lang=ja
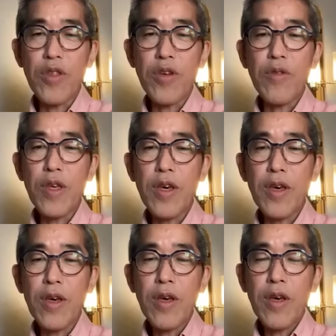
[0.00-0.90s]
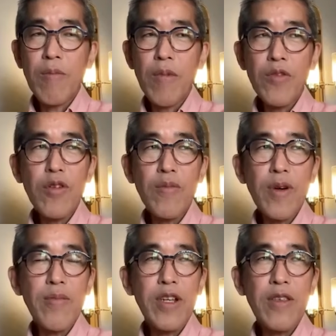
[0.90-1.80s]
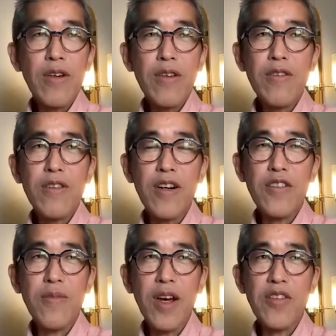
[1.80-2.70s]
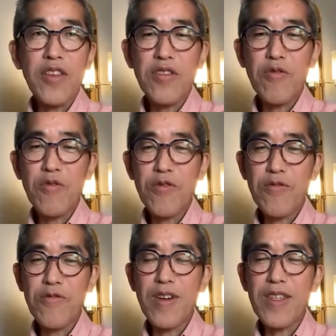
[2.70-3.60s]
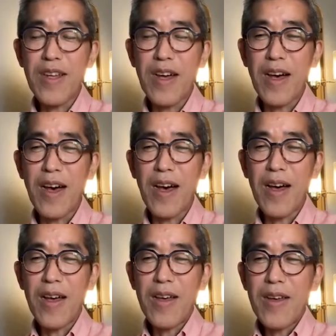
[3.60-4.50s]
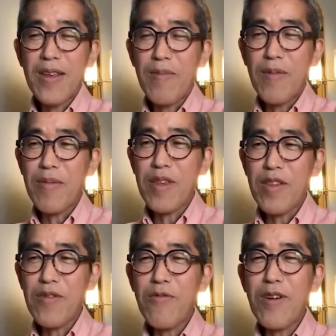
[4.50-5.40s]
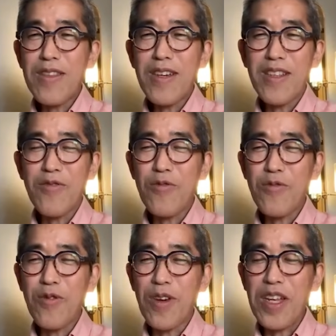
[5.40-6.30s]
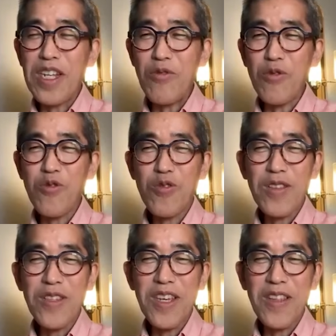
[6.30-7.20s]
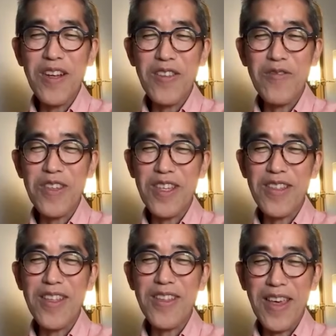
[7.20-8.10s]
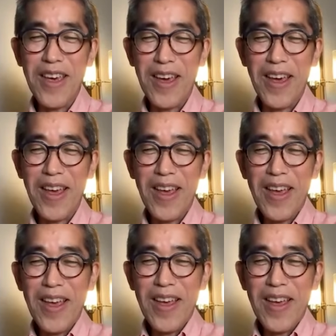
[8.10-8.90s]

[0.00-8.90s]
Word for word: う態こでとすよだね。よね。はあとい。はアメリカに関してハリス負けた理由の一つはさ、やっぱり民主党がさ、ちょっとエリート集団的になりすぎちゃってて、